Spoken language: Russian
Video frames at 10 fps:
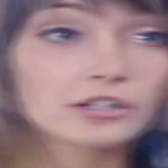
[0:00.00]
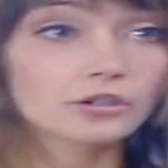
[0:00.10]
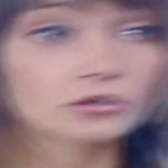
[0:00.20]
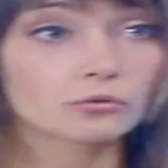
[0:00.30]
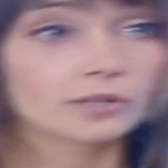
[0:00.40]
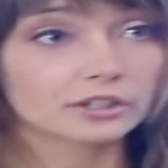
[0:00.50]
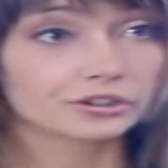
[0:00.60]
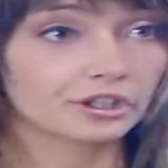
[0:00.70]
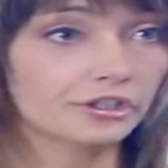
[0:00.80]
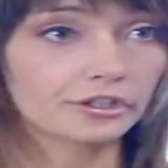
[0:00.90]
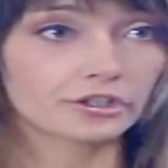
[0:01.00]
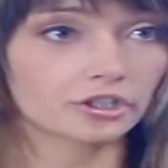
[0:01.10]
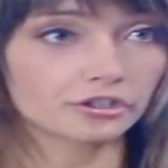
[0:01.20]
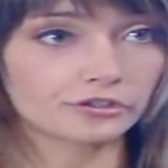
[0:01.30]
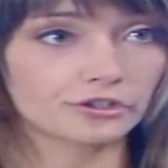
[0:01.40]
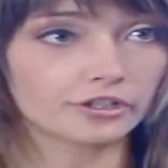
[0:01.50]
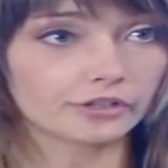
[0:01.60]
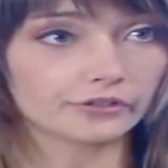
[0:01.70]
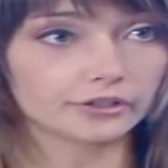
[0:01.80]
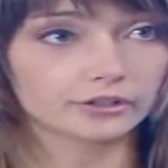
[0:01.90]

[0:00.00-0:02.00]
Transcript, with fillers: знала, что у Марты такие расшатанные нервы?